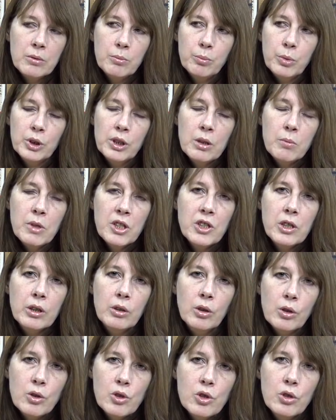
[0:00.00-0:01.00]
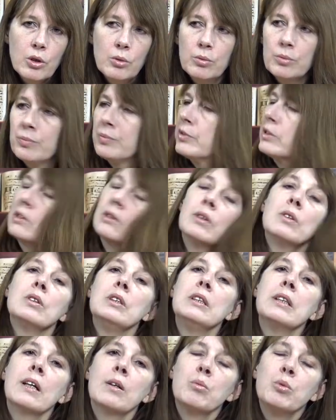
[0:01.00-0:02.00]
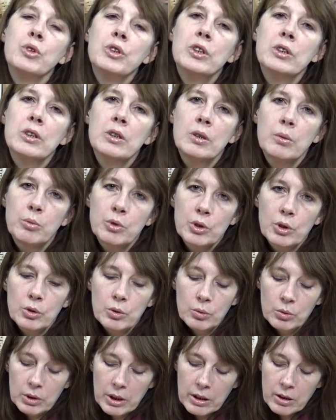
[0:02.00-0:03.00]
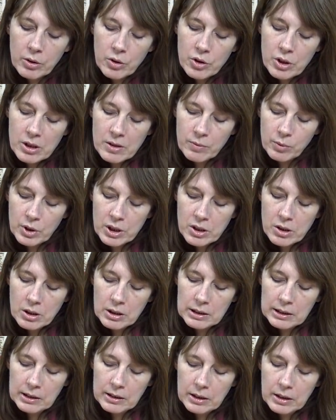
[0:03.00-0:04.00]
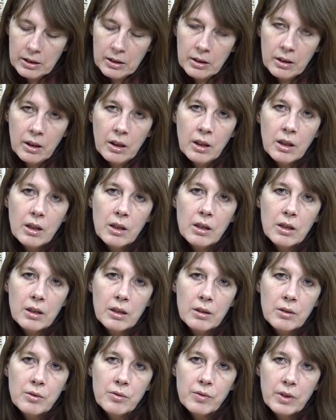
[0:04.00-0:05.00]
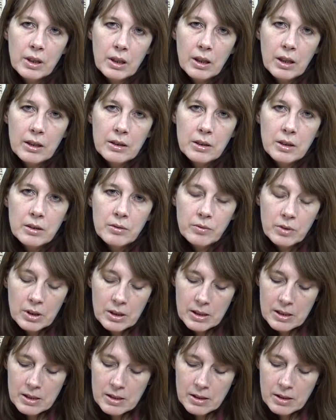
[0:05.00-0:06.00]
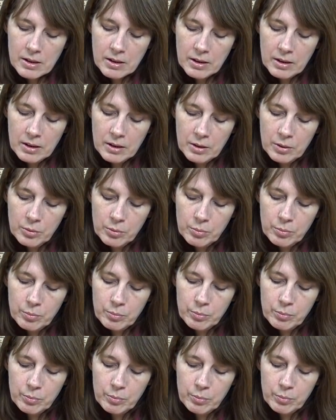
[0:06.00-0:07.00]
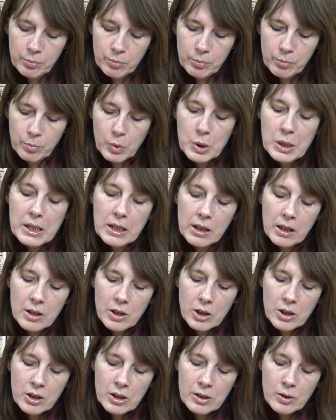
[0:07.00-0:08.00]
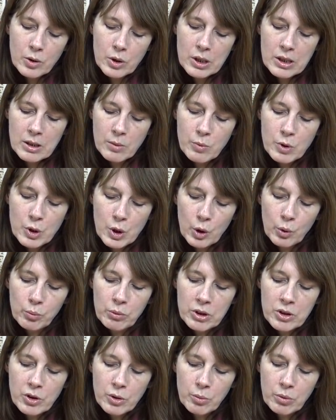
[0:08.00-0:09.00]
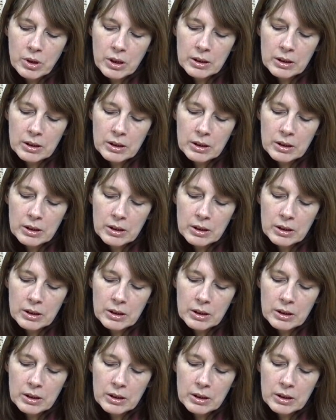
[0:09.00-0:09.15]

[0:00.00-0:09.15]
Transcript: podejmiecie gorszą, to i tak pójdziecie do przodu. Najgorsze jest właśnie takie e, wahanie, więc e, postarajcie się coś z tym zrobić, żeby